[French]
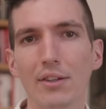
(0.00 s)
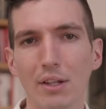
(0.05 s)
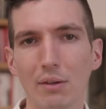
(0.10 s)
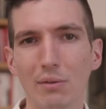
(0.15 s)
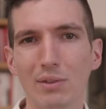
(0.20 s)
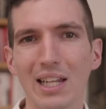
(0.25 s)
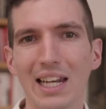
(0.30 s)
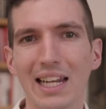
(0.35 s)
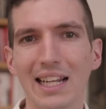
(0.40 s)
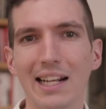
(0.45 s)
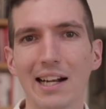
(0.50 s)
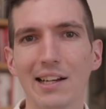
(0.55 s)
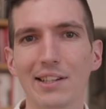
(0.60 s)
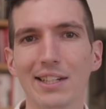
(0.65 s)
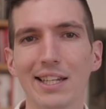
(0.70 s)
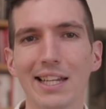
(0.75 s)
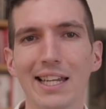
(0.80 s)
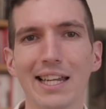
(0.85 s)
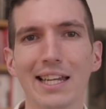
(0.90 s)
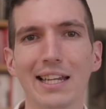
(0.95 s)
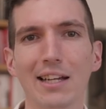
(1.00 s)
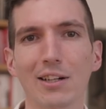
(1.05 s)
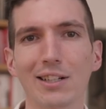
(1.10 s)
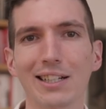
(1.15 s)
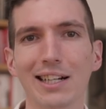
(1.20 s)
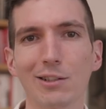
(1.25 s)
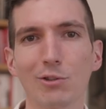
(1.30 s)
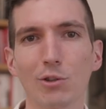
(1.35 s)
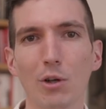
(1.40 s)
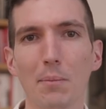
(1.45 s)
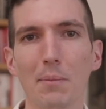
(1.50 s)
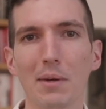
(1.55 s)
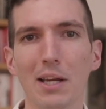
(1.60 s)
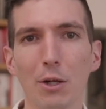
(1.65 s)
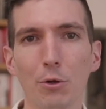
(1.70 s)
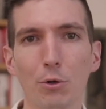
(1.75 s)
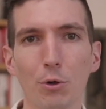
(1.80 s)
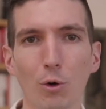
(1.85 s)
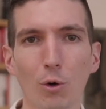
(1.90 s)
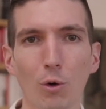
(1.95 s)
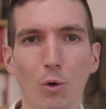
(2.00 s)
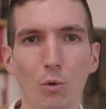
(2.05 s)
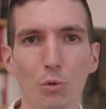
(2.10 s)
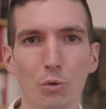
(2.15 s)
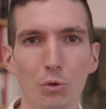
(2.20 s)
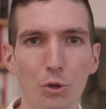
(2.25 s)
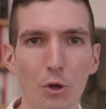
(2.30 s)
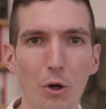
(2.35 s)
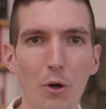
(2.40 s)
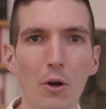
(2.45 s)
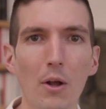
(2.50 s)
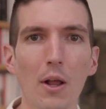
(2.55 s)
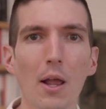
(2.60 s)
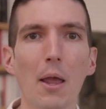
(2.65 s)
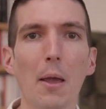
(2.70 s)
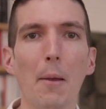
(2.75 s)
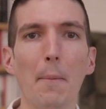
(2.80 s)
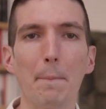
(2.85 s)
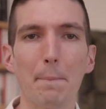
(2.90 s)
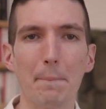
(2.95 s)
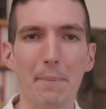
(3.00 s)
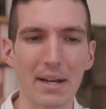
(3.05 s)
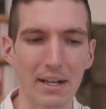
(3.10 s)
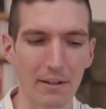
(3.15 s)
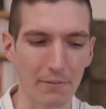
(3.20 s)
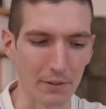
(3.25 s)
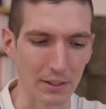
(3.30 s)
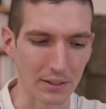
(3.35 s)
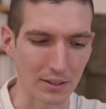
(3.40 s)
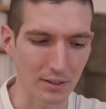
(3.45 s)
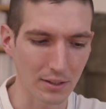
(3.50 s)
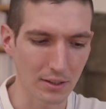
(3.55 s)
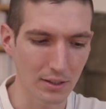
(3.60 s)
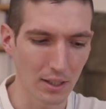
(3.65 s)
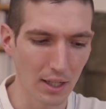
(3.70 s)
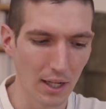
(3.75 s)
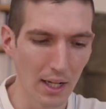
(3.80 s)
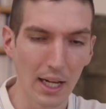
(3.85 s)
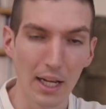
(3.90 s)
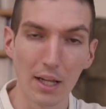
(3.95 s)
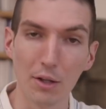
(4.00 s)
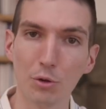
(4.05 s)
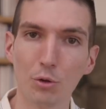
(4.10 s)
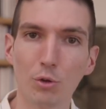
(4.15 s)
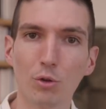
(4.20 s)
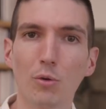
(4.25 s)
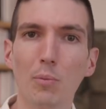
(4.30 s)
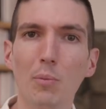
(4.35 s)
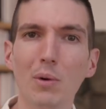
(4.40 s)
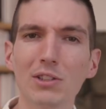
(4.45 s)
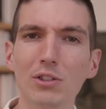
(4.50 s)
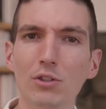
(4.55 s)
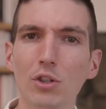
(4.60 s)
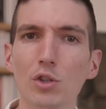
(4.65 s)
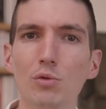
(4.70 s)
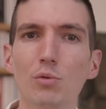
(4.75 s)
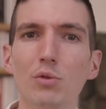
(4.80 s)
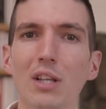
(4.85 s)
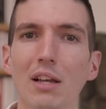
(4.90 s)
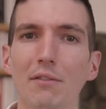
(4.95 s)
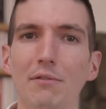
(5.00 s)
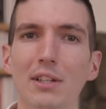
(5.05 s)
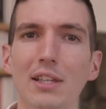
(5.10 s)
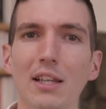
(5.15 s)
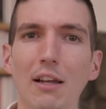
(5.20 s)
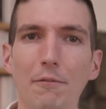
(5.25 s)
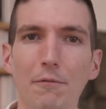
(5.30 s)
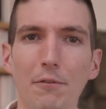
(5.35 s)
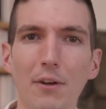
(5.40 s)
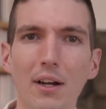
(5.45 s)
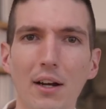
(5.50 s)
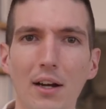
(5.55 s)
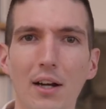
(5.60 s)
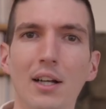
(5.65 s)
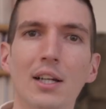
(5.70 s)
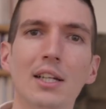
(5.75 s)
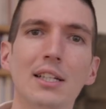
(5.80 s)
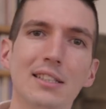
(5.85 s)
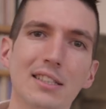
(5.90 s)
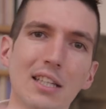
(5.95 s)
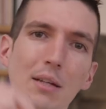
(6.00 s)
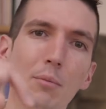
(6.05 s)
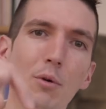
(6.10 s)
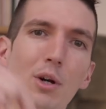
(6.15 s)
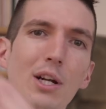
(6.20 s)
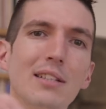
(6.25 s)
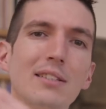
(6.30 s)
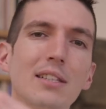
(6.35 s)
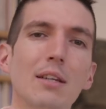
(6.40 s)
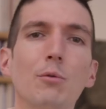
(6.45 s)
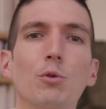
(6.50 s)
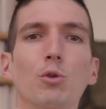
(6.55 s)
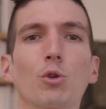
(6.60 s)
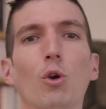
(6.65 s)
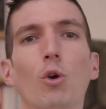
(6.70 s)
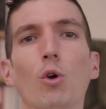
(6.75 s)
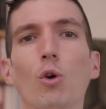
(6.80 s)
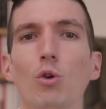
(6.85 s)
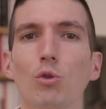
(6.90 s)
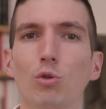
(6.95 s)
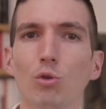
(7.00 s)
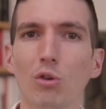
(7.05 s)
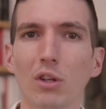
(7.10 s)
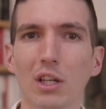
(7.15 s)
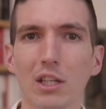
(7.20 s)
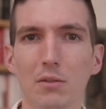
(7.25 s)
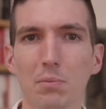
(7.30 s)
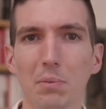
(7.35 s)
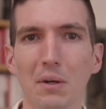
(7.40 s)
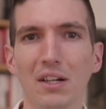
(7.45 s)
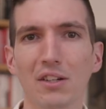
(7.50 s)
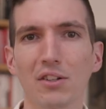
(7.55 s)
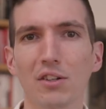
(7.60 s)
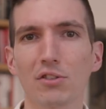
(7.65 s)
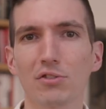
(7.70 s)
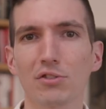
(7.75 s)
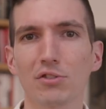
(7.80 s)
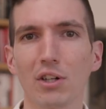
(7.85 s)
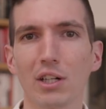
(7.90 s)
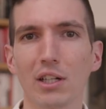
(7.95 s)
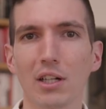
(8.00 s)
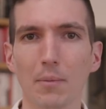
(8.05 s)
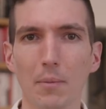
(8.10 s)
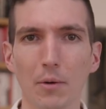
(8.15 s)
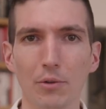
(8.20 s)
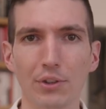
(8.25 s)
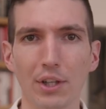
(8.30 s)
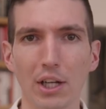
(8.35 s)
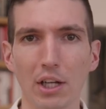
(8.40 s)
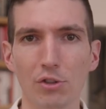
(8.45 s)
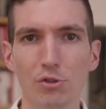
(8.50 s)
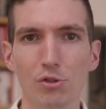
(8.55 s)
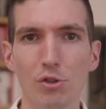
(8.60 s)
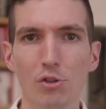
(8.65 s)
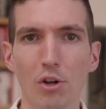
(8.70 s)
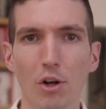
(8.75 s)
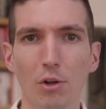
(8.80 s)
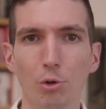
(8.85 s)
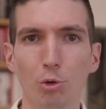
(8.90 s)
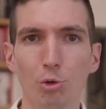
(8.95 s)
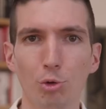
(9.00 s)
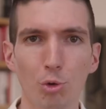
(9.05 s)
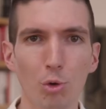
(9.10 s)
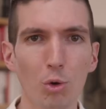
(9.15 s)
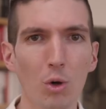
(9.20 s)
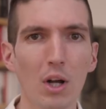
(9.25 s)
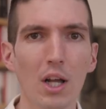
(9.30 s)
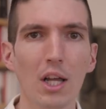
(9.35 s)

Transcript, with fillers: dès vous allez gagner euh, quelques milliers d'euros de bénéfices. Donc moi, ce que je vous invite à faire, c'est de me laisser votre retour d'expérience dans les commentaires juste en dessous.